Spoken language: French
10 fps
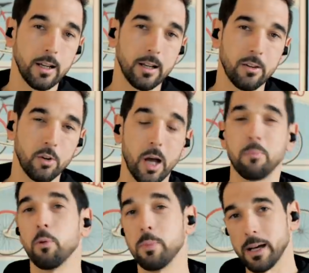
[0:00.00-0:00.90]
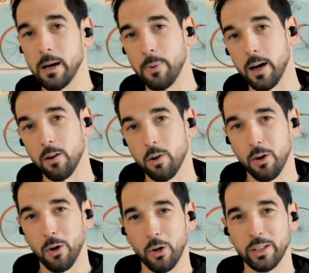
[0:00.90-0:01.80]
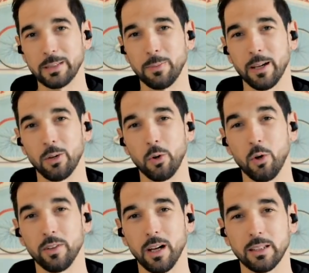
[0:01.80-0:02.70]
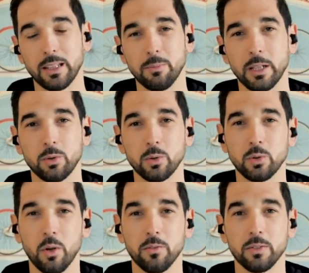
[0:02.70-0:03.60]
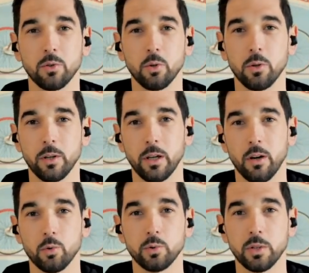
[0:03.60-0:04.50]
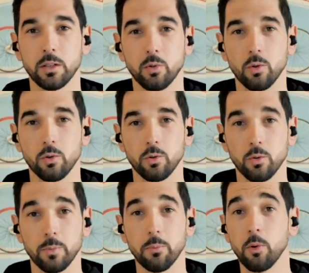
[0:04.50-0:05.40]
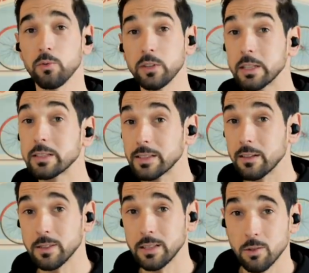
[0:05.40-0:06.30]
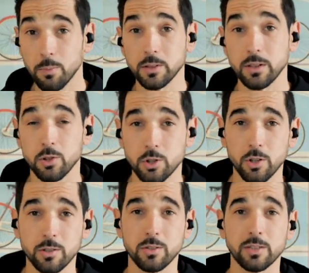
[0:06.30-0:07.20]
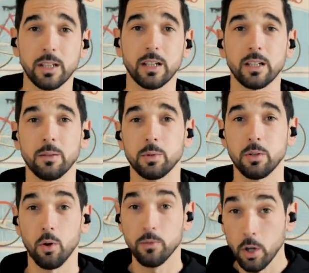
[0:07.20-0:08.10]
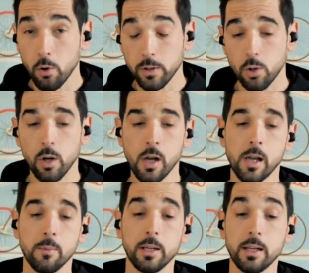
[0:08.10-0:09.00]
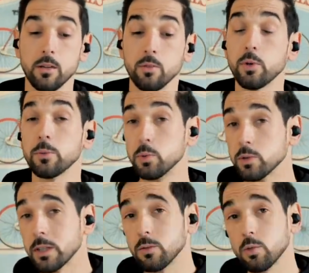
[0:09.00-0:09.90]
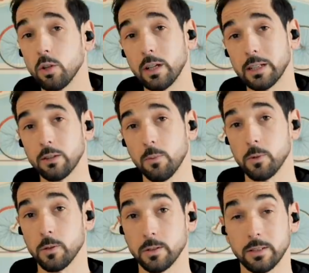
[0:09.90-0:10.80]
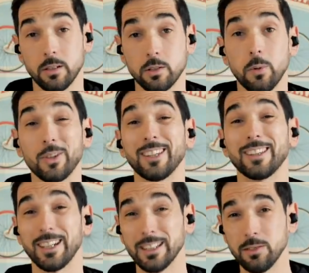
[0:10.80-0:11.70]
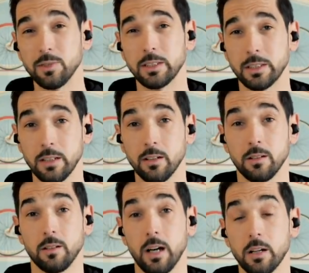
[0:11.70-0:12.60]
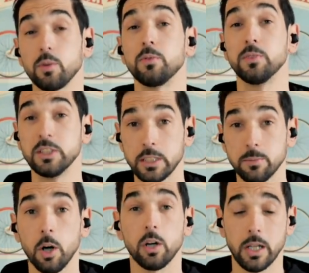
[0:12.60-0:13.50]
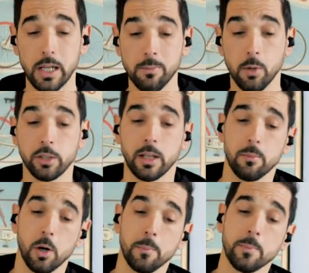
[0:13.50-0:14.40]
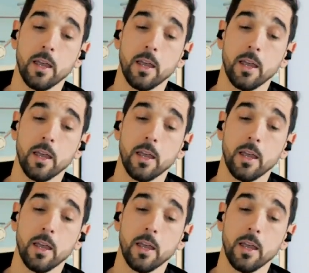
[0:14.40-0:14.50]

Euh, voilà, bon, blague à part, euh, on espère qu'on le reverra très bientôt sur un vélo et on lui souhaite de, bien profiter de sa vie, de penser à autre chose, de s'aérer et puis de revenir au vélo. Mais euh, une fois de plus, ça nous donne l'exemple que c'est un sport qui est très difficile, à la fois physiquement et mentalement.